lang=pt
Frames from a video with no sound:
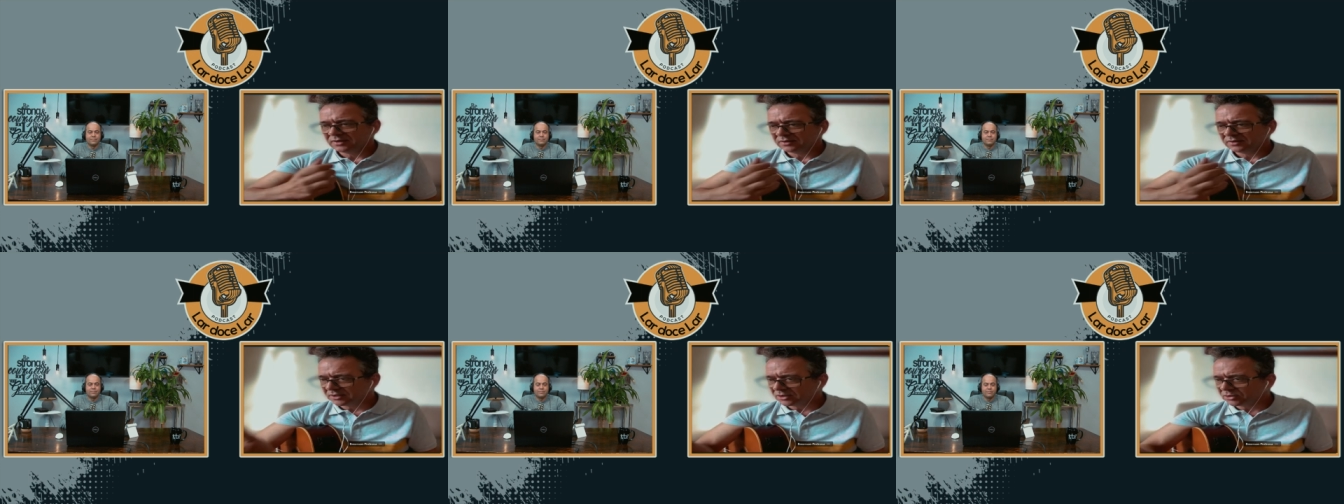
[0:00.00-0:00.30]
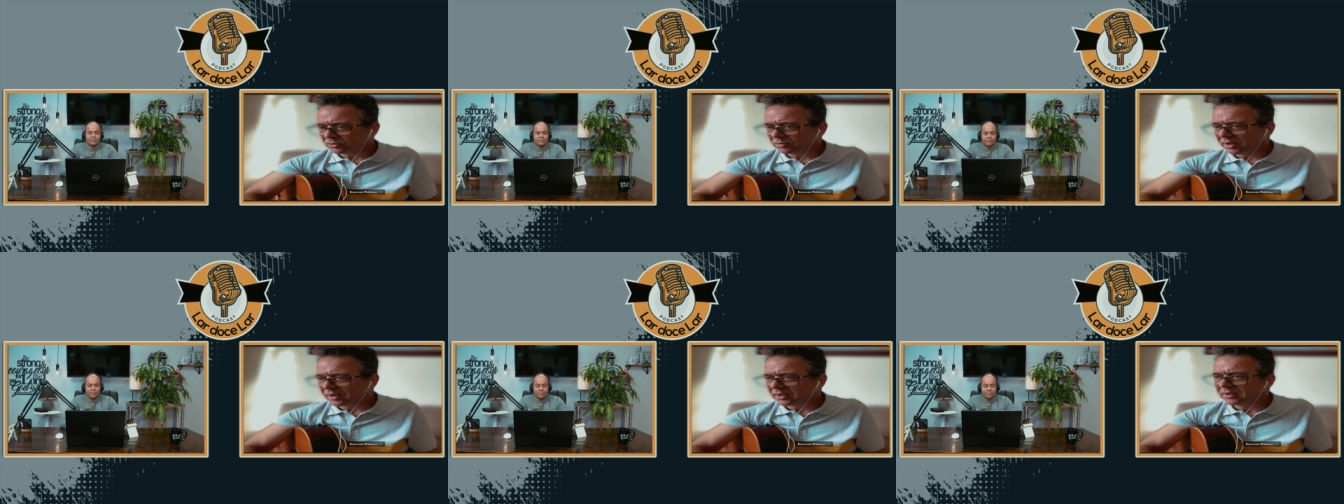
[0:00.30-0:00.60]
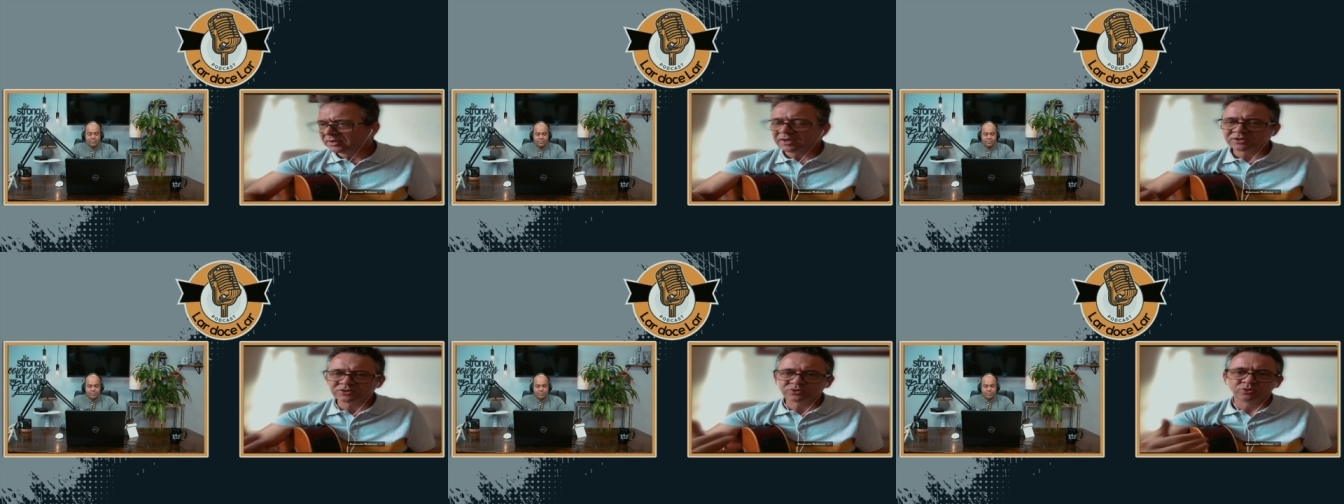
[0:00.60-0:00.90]
Tanto é
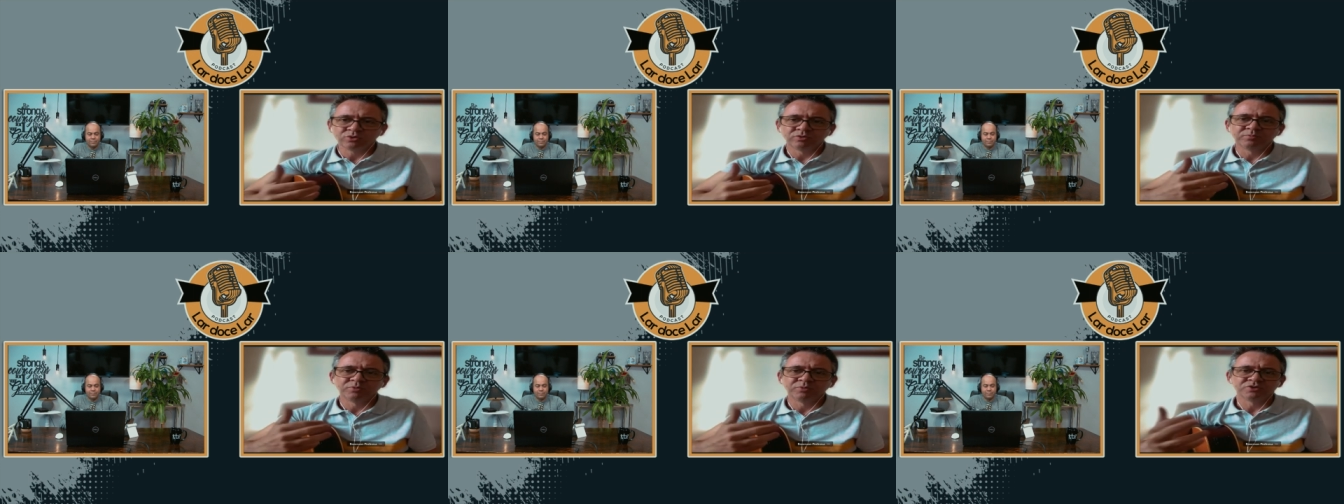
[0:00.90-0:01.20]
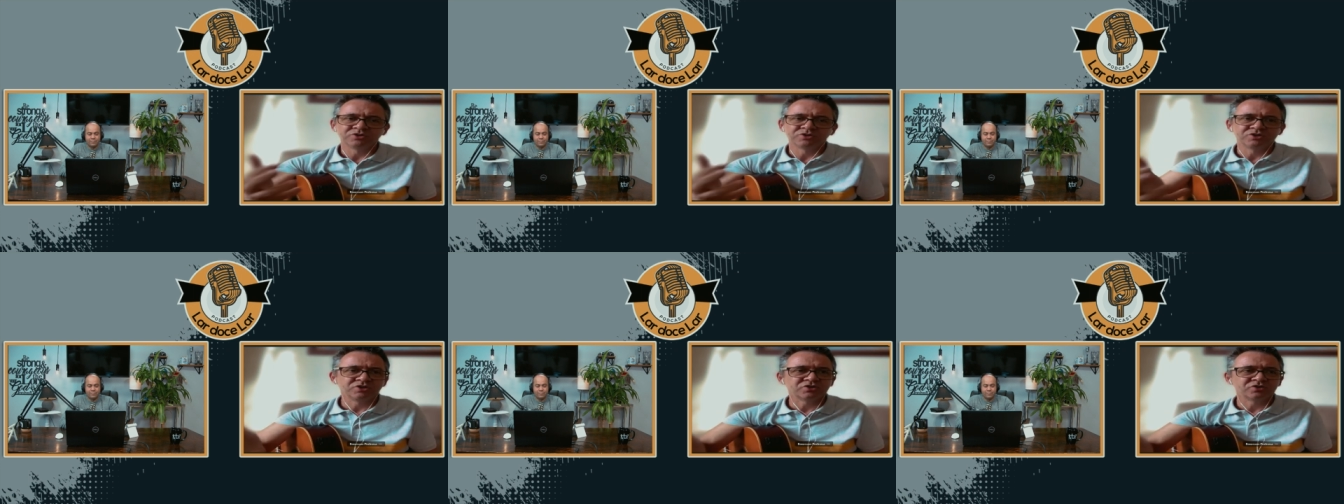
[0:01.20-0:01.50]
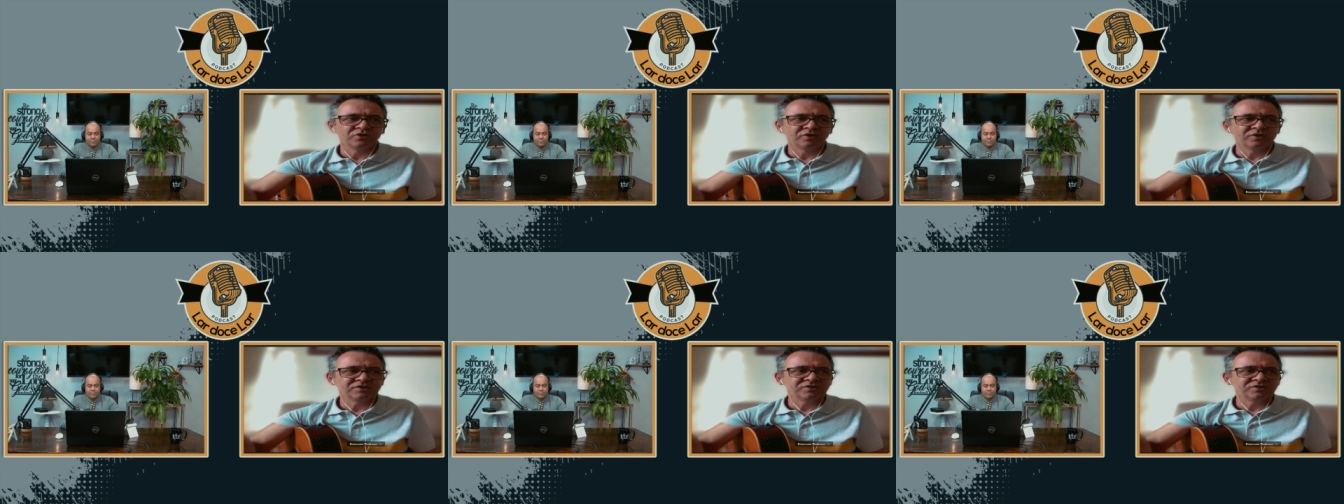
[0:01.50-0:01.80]
que as
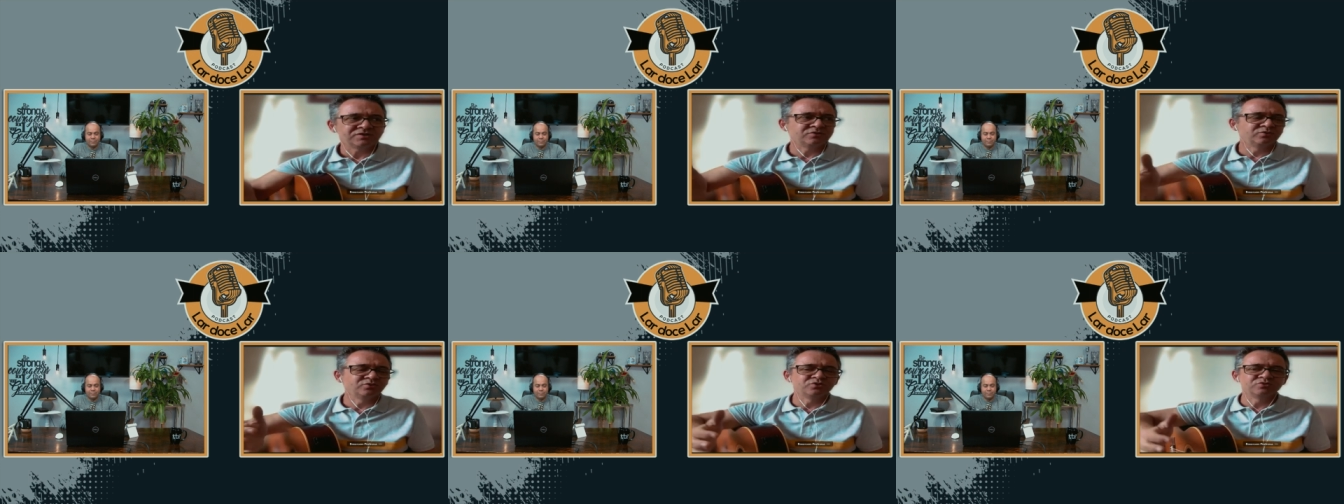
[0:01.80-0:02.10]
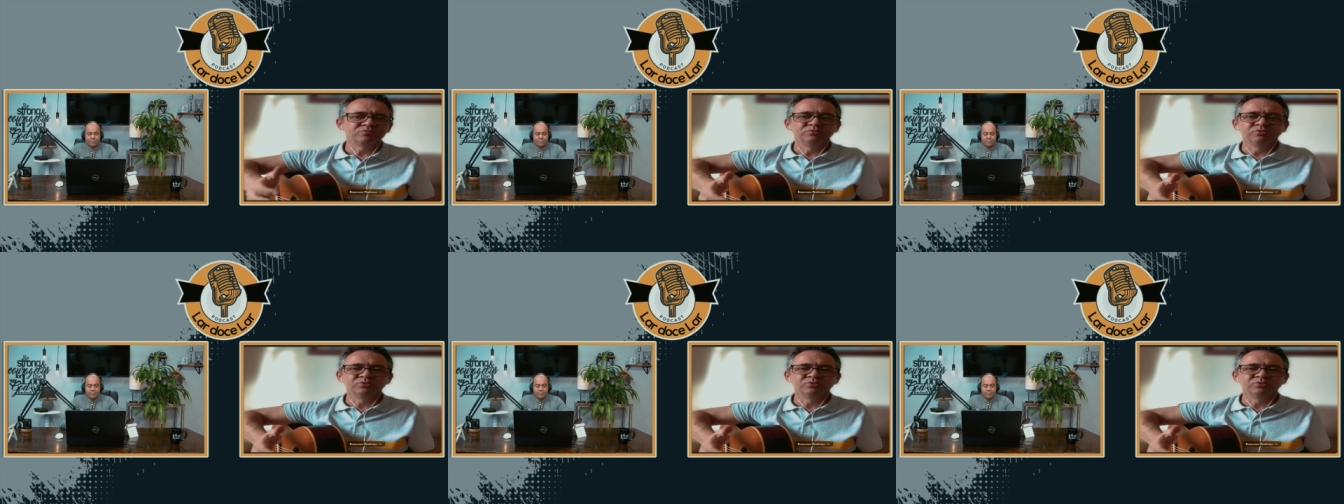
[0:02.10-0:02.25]
composições dos